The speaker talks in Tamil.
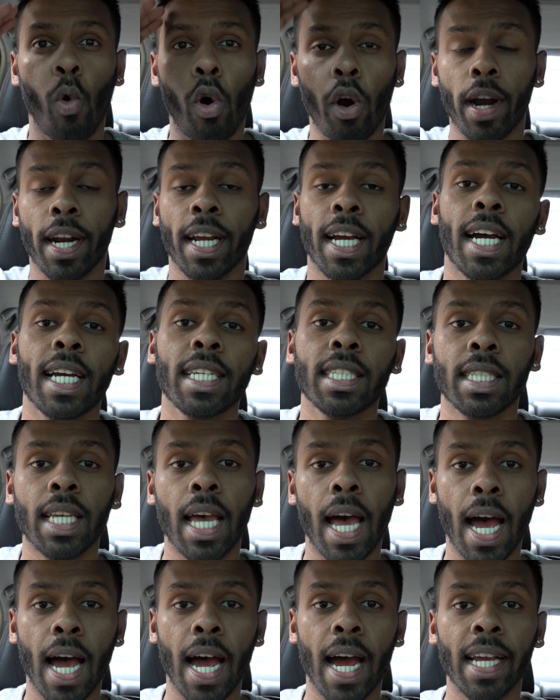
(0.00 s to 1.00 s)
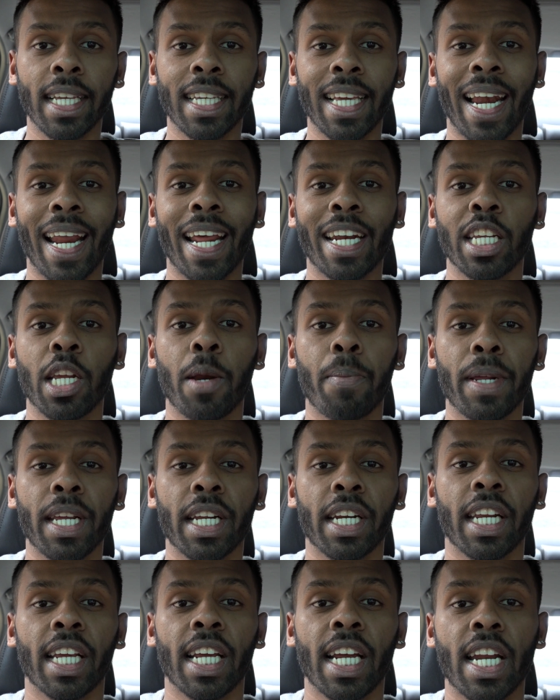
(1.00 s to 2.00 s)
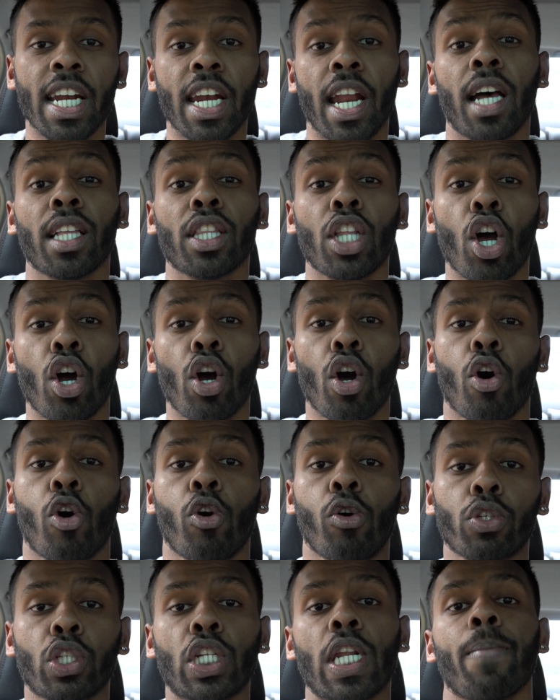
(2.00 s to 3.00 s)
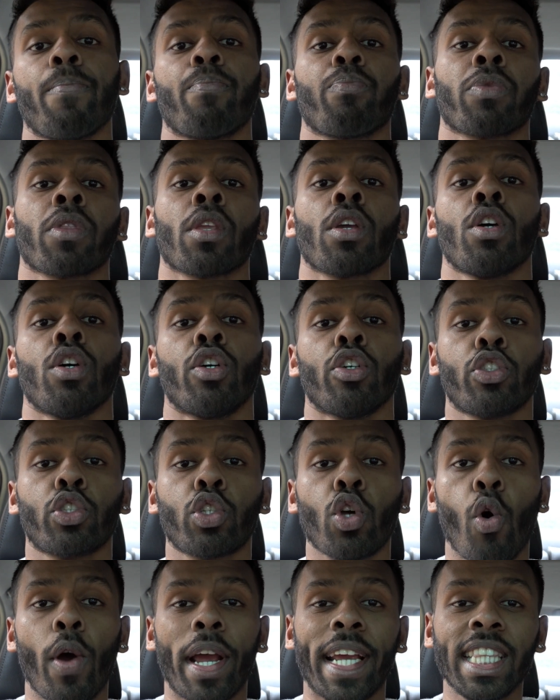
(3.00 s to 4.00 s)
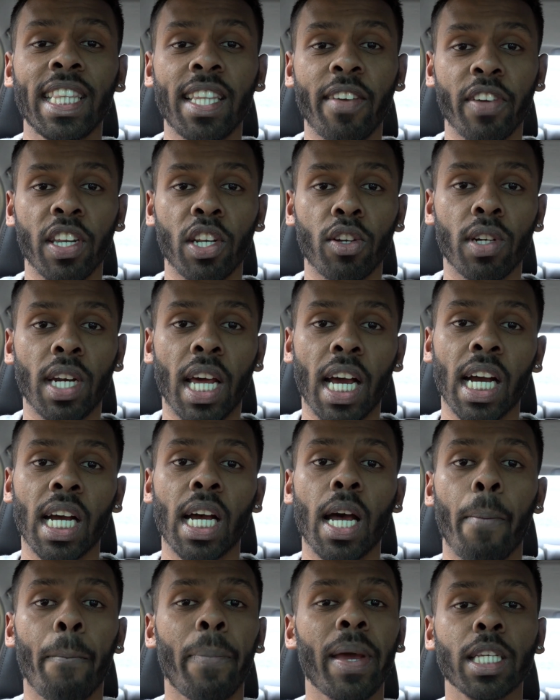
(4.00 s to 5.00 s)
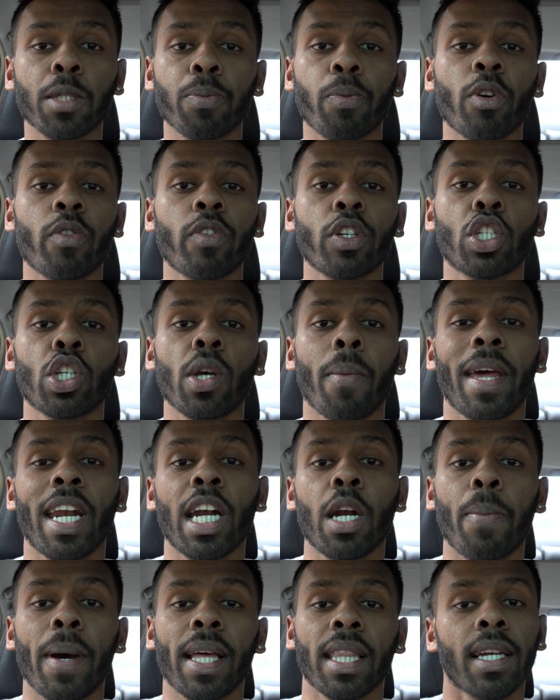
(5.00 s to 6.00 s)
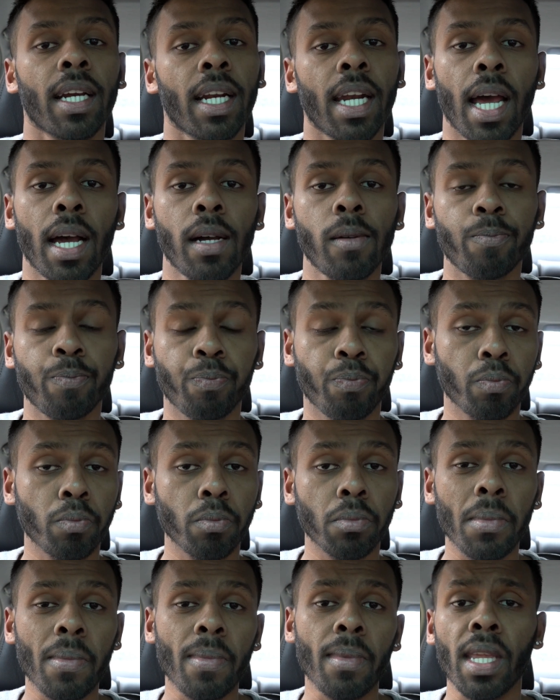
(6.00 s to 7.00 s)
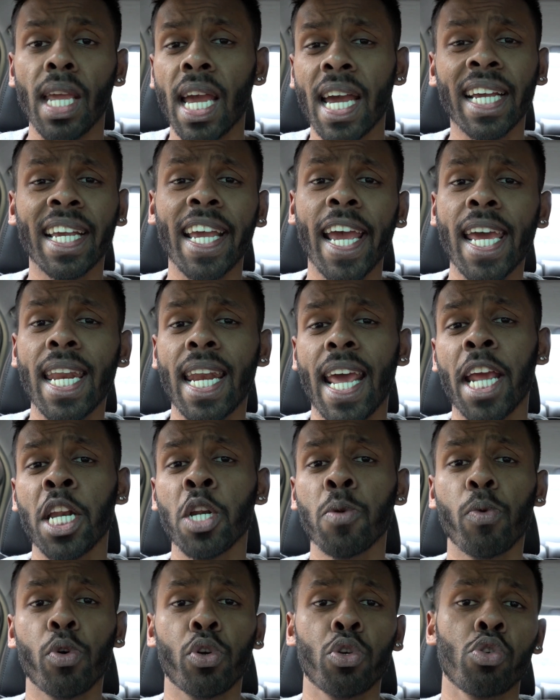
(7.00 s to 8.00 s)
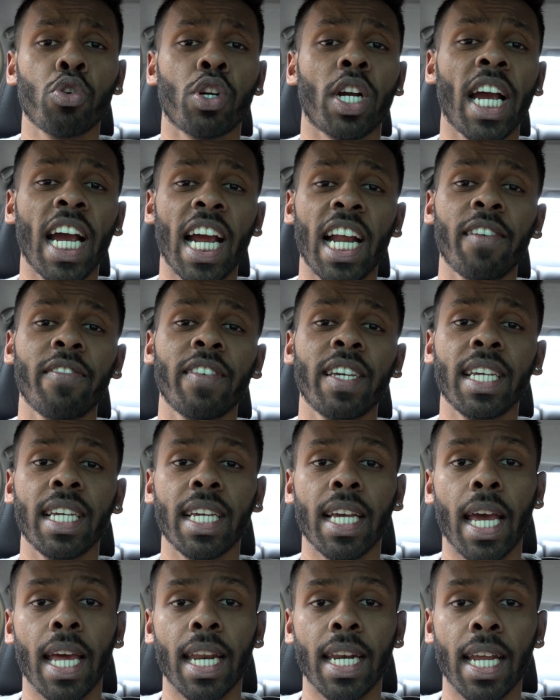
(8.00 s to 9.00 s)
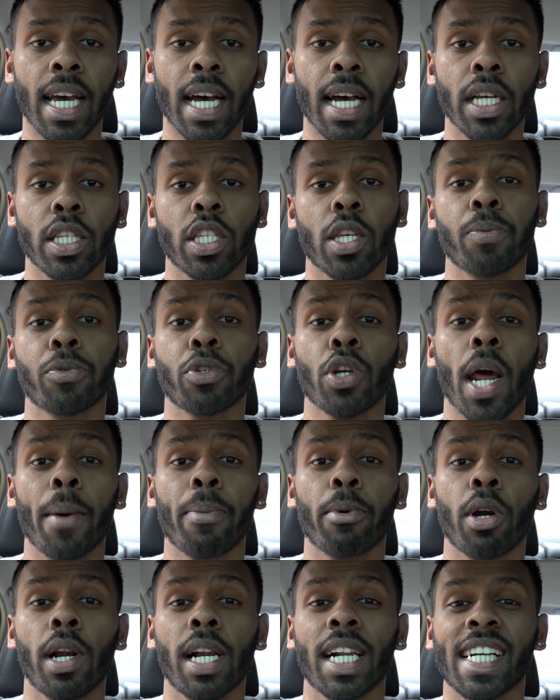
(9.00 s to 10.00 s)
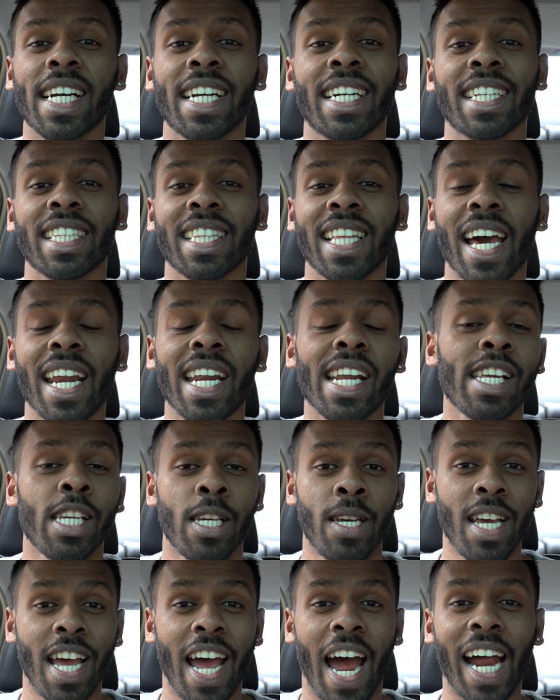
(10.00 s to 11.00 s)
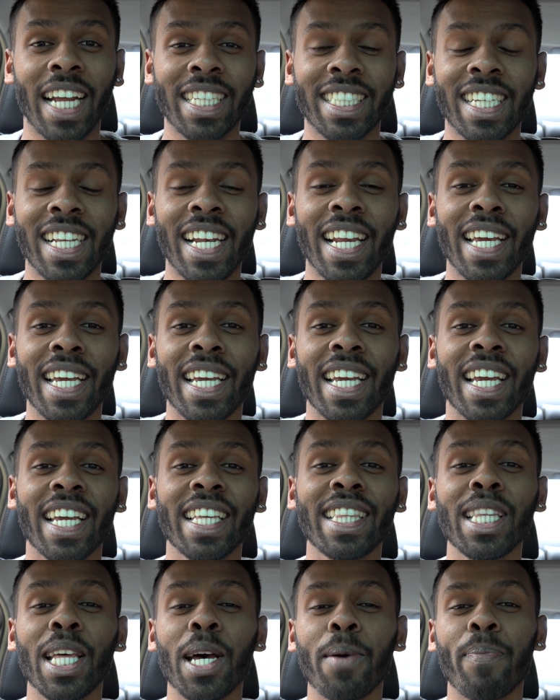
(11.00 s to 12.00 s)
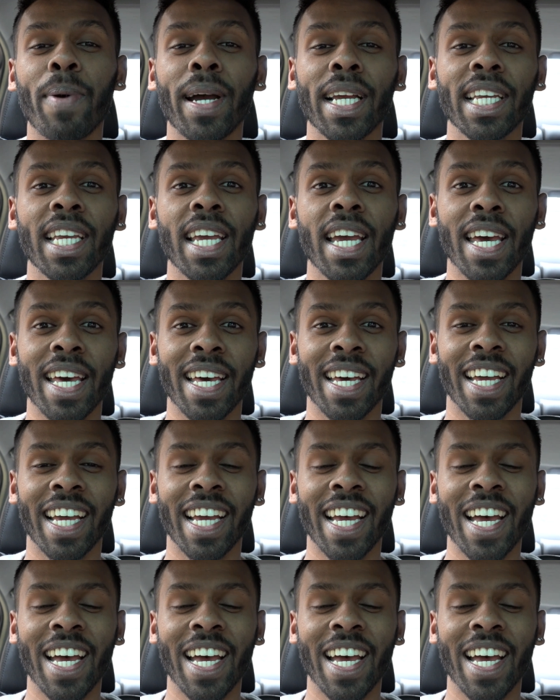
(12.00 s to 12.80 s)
ஓரே காய்ஸ் எல்லோரும் எப்படி இருக்கீங்க நான் தான் உங்கள் ஹோஸ்ட் நேம் ஸோ இந்த வீடியோவில் நாங்கள் பேச போகிற விஷயம் என்னென்னு பார்த்தீங்கன்னா அகெயின் இன்னும் ஒரு கேள்வி என் சப்ஸ்கிரைபர் uh, கேட்டிருந்தார் ஆக்சுவலி இந்த பையன்